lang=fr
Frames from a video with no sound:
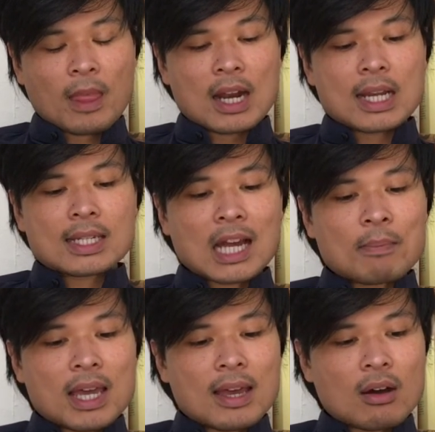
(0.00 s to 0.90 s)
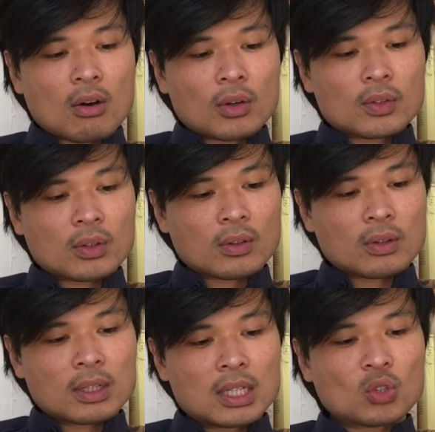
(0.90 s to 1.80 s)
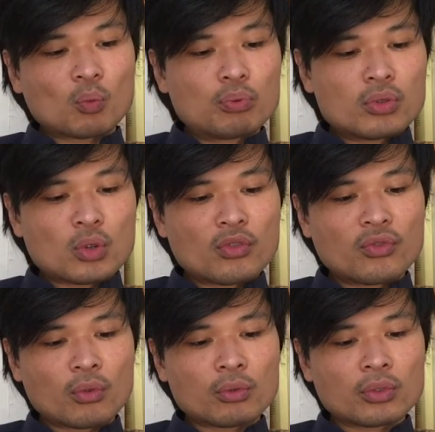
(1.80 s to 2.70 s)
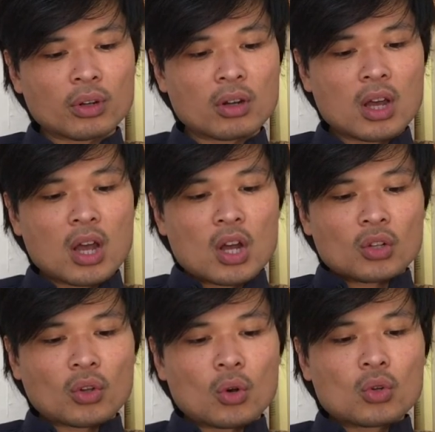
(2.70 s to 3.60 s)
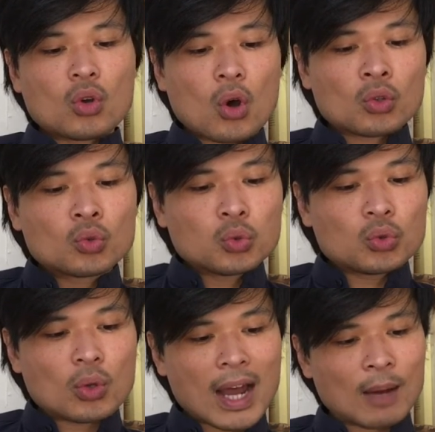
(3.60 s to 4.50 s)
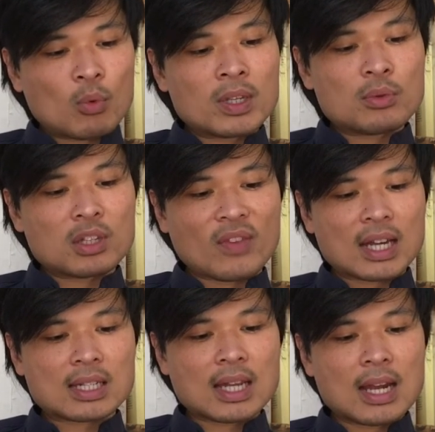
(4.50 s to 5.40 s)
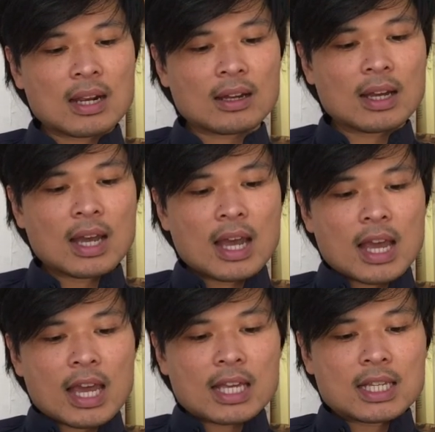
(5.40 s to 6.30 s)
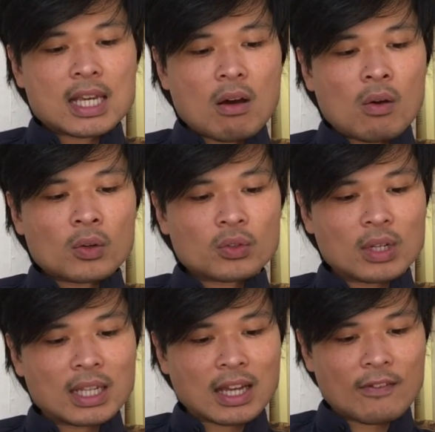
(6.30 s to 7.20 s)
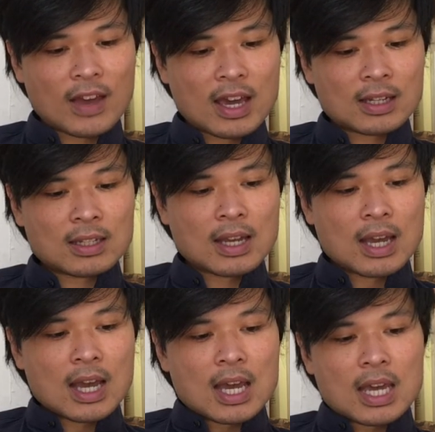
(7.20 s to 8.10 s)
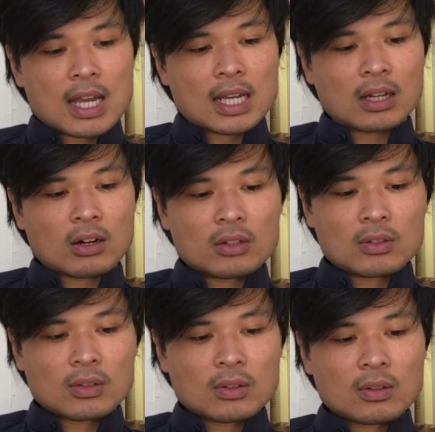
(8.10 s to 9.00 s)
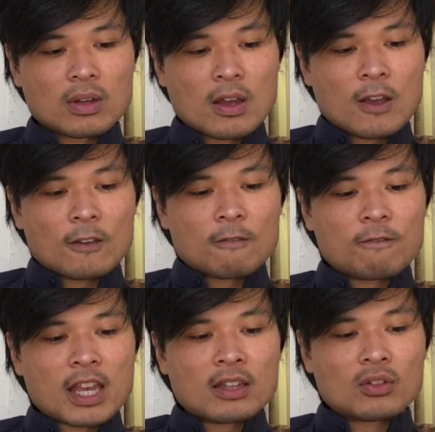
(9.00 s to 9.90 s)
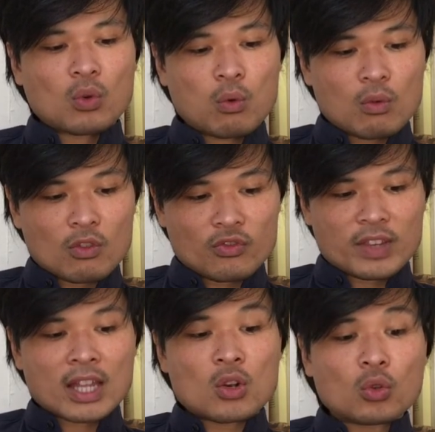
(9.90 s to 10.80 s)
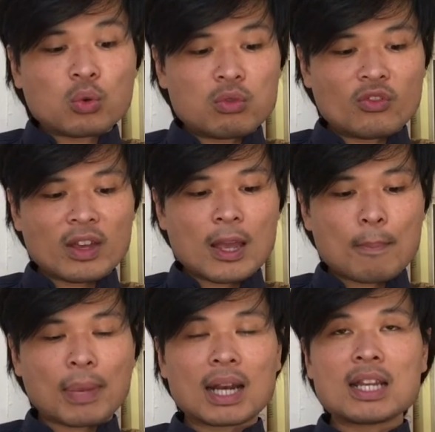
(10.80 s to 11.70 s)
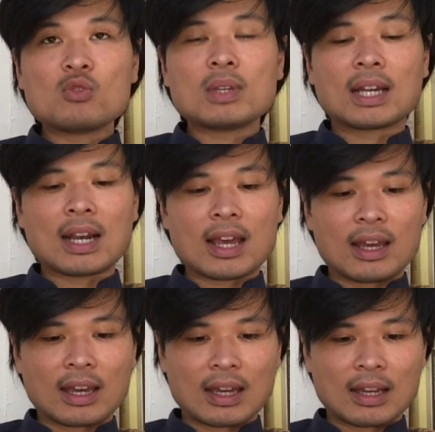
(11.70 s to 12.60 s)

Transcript: Les âmes errantes qui n'ont pu se fondre dans le grand tout de l'harmonie universelle et qui hantent les cavernes et les grottes viennent, viennent le trouver par l'ennemi clair.